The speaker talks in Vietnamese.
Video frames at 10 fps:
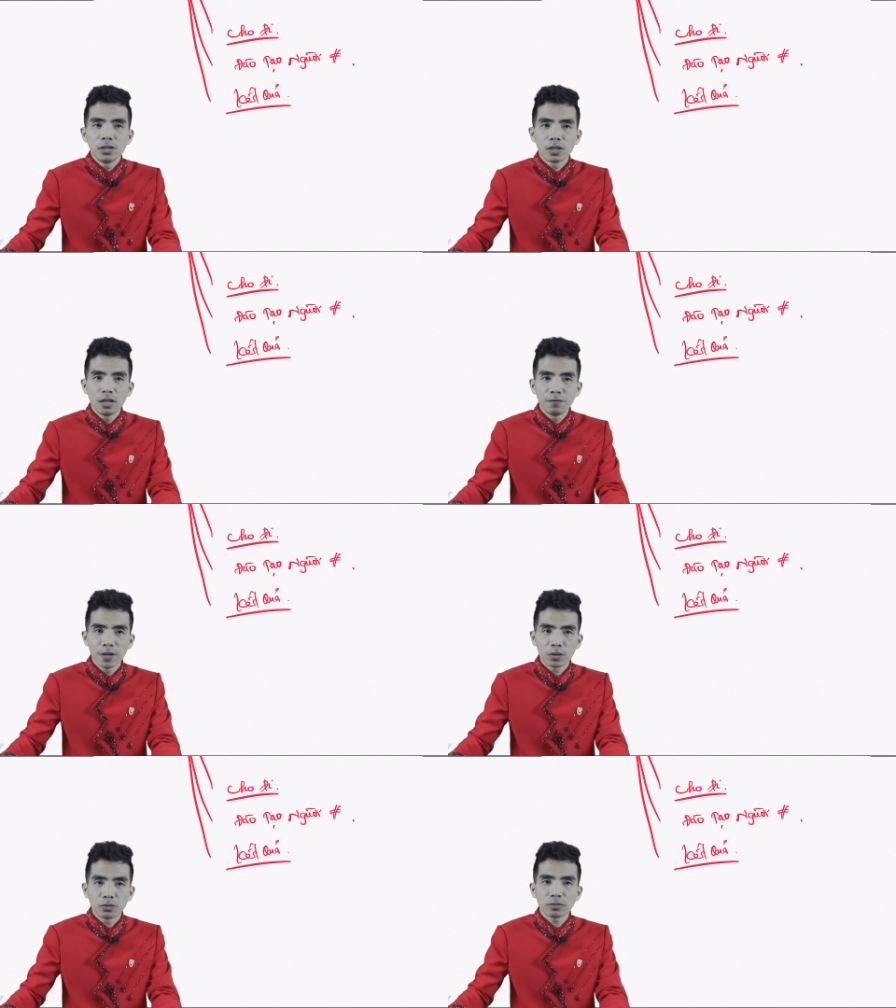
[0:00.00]
Cho nên
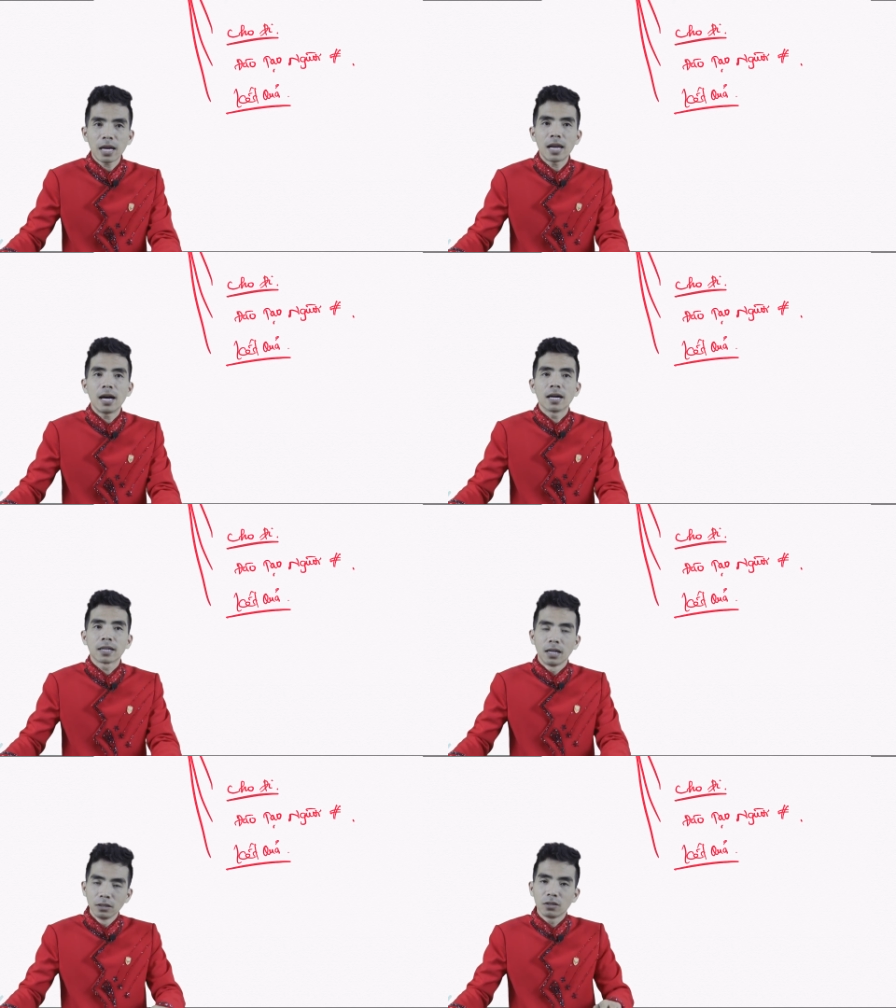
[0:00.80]
việc của chúng ta là
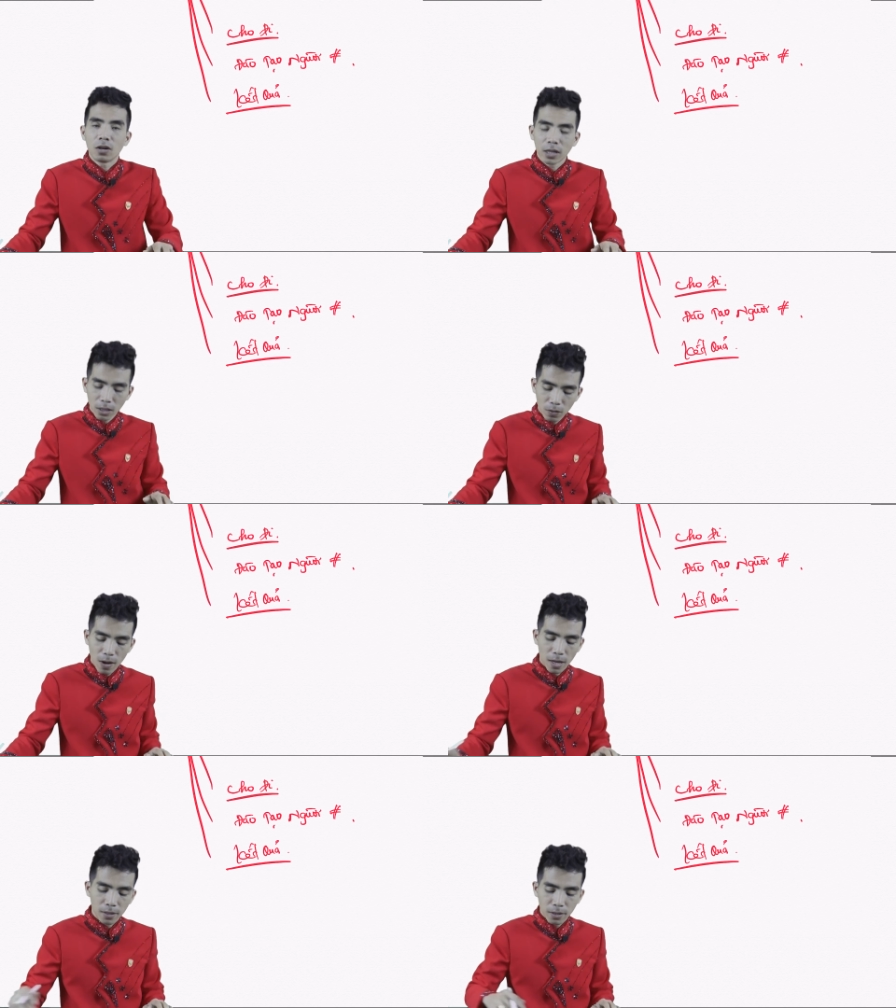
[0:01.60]
cần có kết
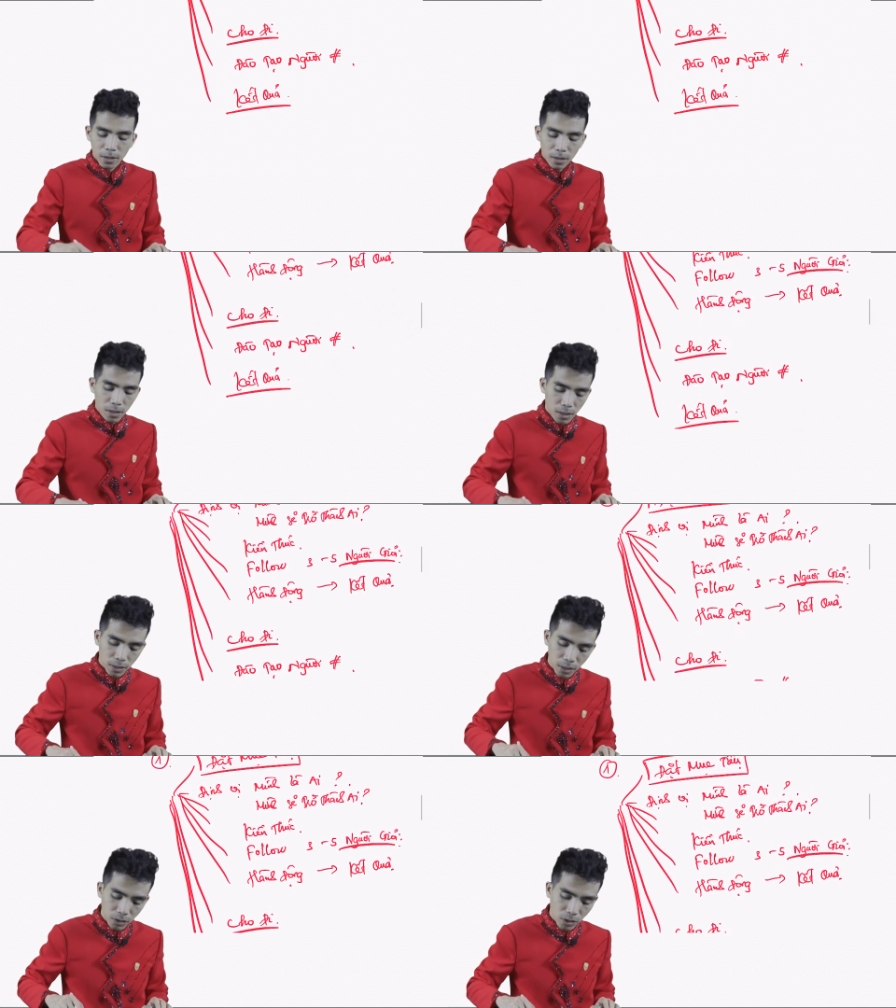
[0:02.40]
quả,
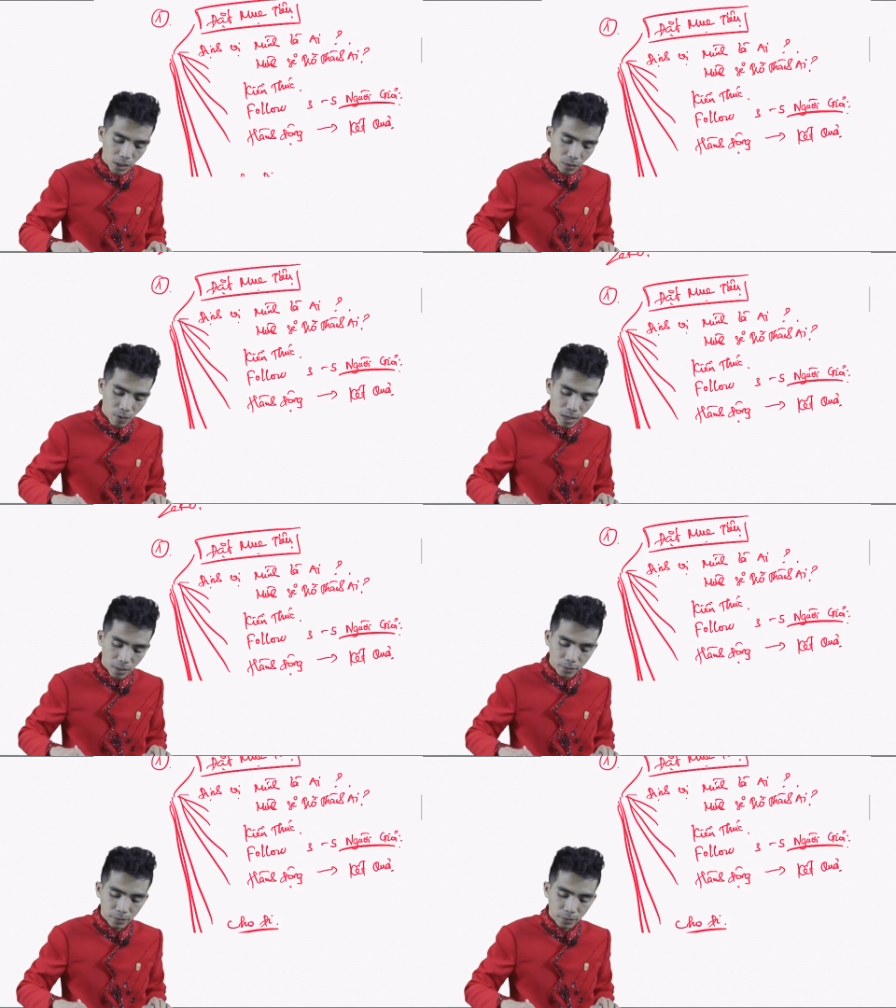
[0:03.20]
cần có kết quả.